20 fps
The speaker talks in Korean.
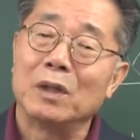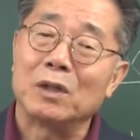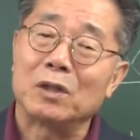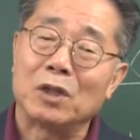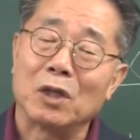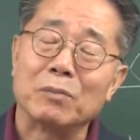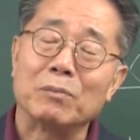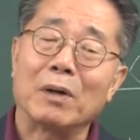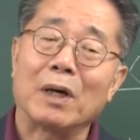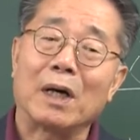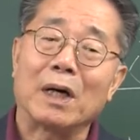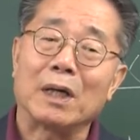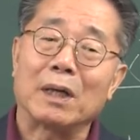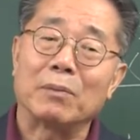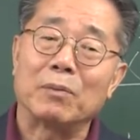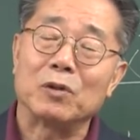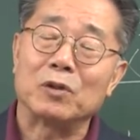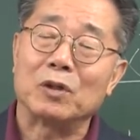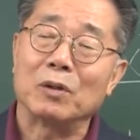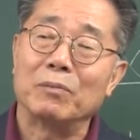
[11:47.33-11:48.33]
경박하게
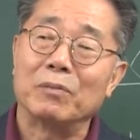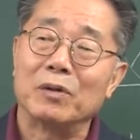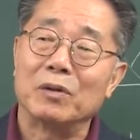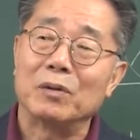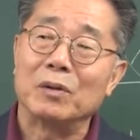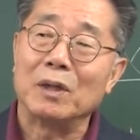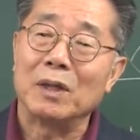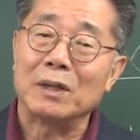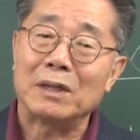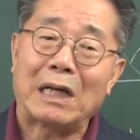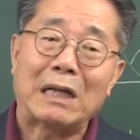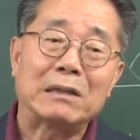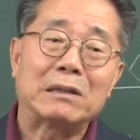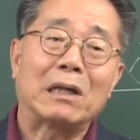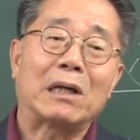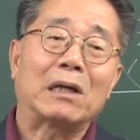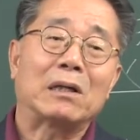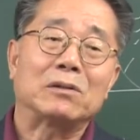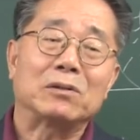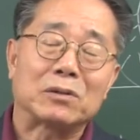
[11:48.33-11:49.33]
볼 때 뭐
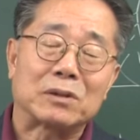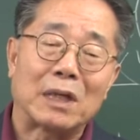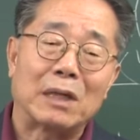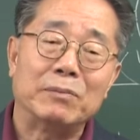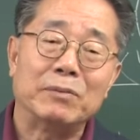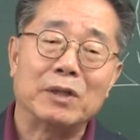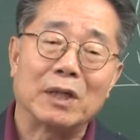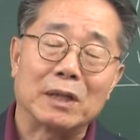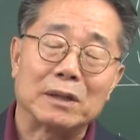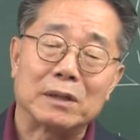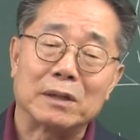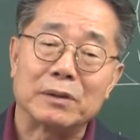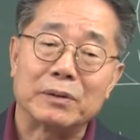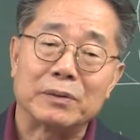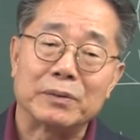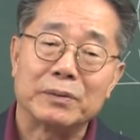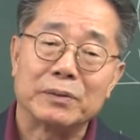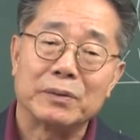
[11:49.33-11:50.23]
딴따라적 삶이라잖아요.